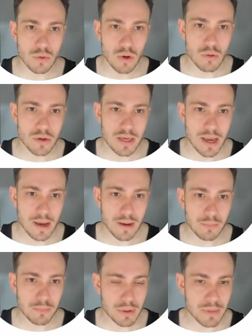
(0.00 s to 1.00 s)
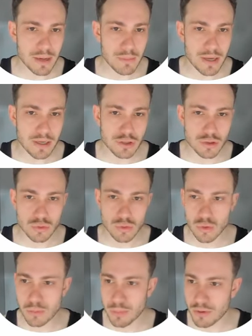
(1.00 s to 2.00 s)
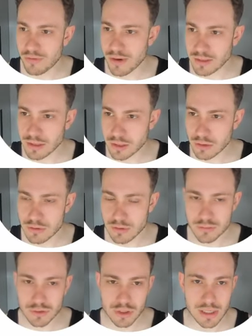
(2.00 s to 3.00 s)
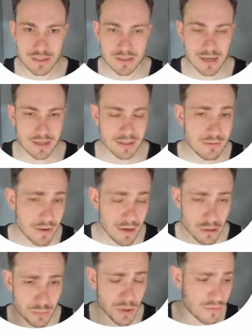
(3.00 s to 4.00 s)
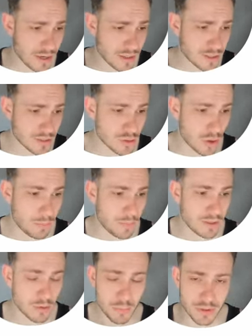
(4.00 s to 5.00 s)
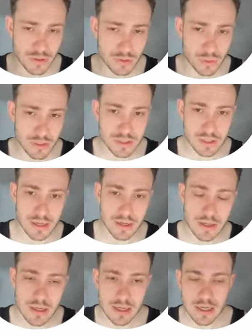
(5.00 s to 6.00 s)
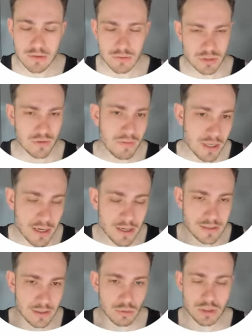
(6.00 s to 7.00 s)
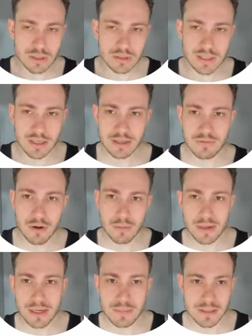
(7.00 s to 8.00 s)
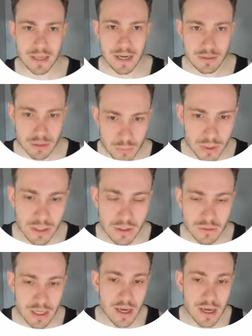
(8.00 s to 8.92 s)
qual que é, primeiramente, o provider que nós vamos utilizar? Tem vários providers open, open source, né? E você vai ver que eles são, de certa forma, limitados, porque não tem